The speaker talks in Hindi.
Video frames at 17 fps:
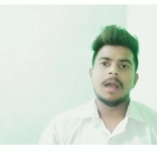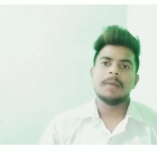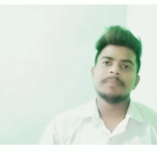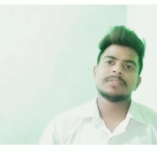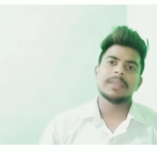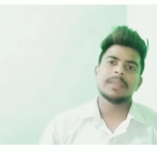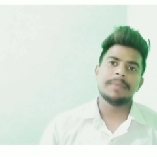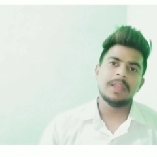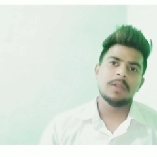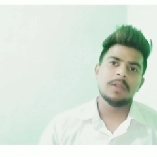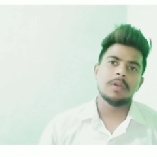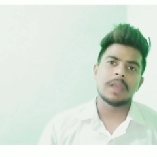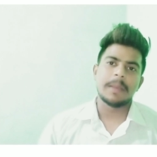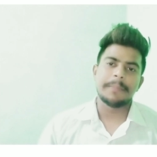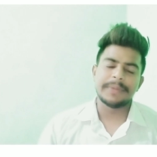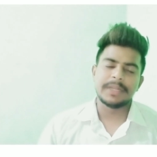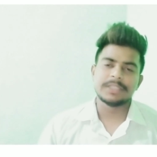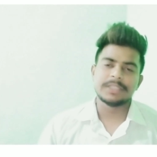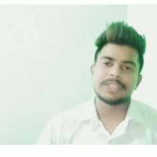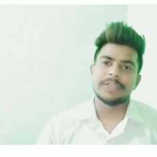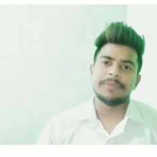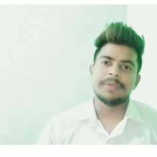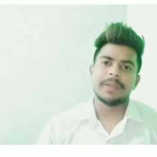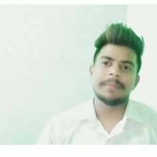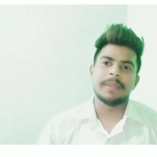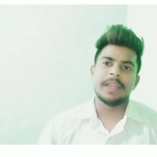हम सभी लोग अपने
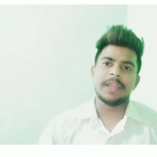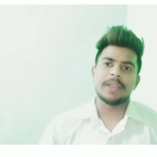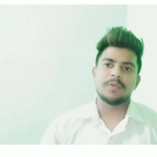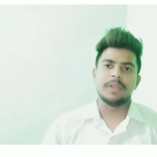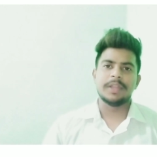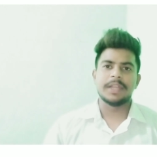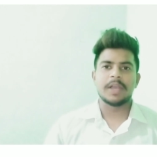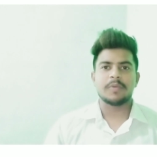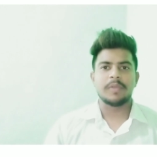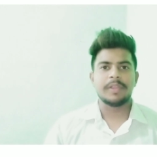जीवन में कोई ना